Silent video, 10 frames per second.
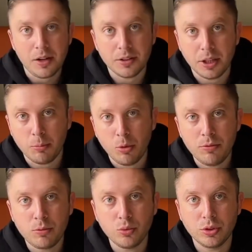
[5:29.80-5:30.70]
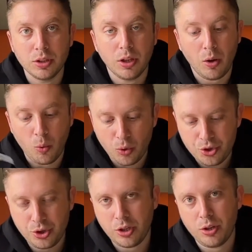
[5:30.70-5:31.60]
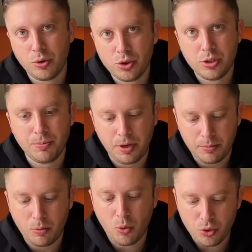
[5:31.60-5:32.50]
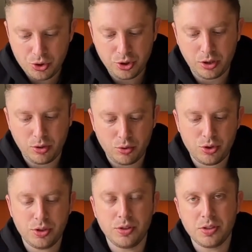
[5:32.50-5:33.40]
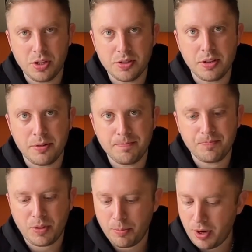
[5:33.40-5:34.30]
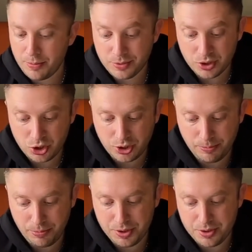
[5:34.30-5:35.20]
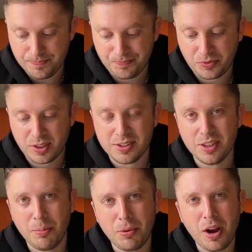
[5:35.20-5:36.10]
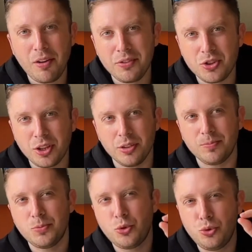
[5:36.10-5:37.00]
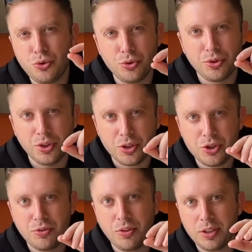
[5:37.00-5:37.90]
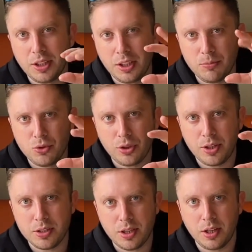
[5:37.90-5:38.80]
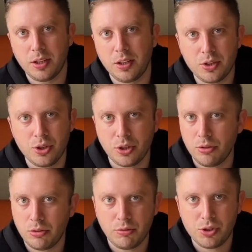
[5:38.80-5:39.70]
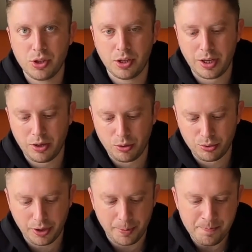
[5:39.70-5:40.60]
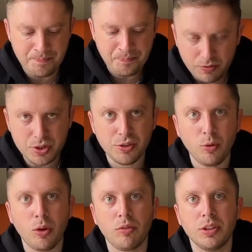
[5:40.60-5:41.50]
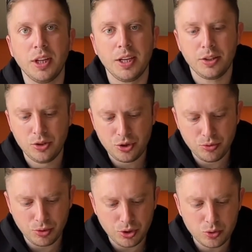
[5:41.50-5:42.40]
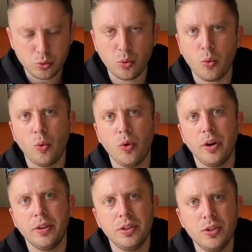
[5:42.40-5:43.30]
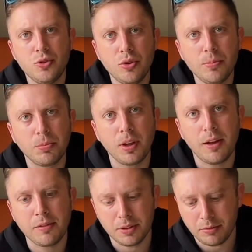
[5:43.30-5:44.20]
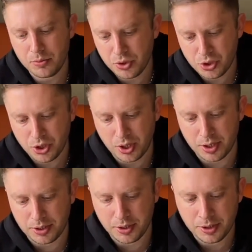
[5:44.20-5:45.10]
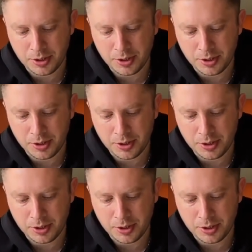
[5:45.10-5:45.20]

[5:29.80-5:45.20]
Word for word: На мой вкус это очень хороший, прям очень хороший цезарь. Прям зашибись. Заправочка. Чуть-чуть горчеватая, там что-то есть такая горчинка, но это вообще такая ерунда всего хватает, ничего не сухое, ничего не плавает, вообще шикарно.